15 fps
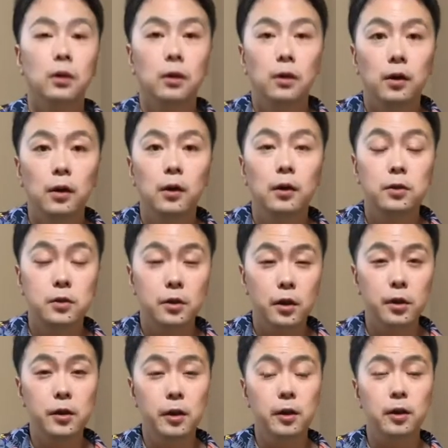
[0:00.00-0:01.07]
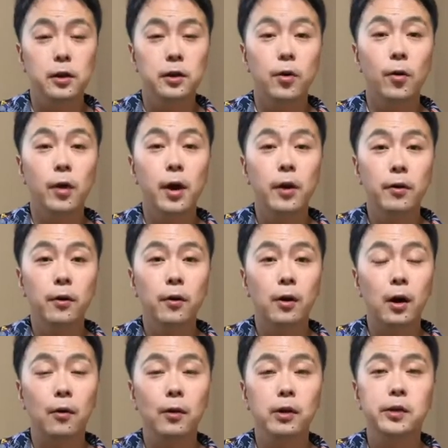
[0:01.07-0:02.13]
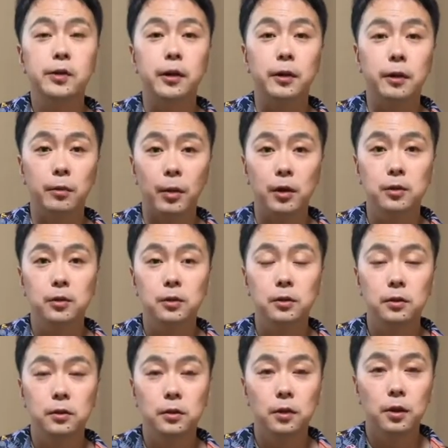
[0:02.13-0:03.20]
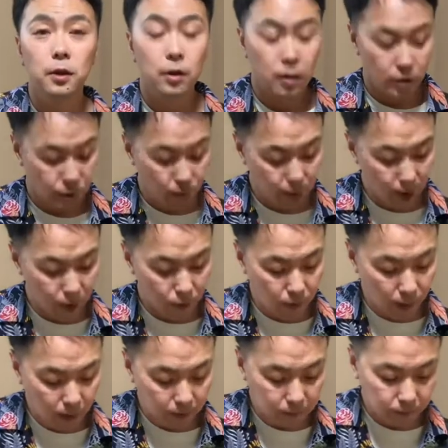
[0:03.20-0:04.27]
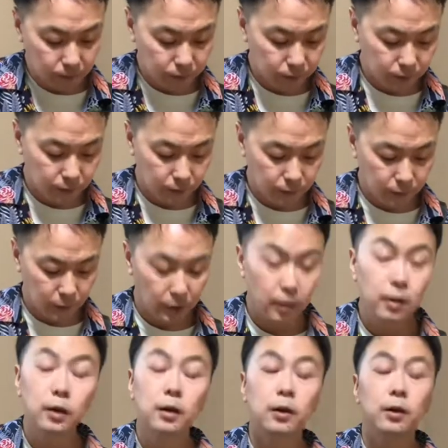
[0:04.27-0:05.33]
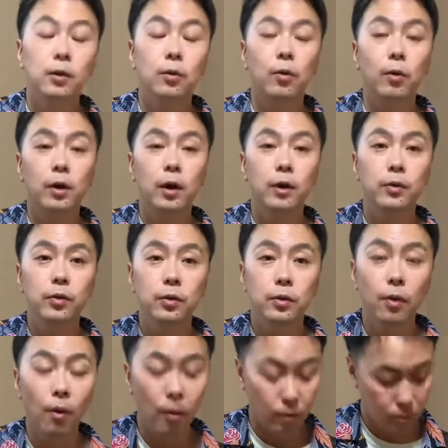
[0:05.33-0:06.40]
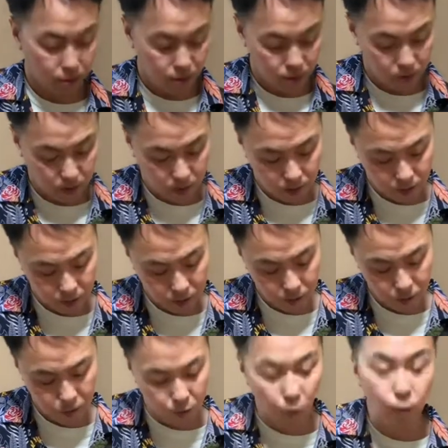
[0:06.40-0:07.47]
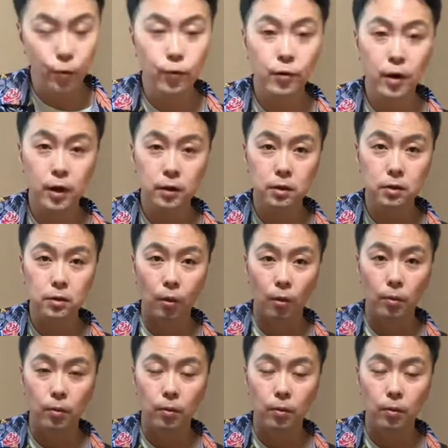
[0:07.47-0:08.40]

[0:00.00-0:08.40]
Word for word: えー、次に予言を合わせていきます予言は5弦の5フレット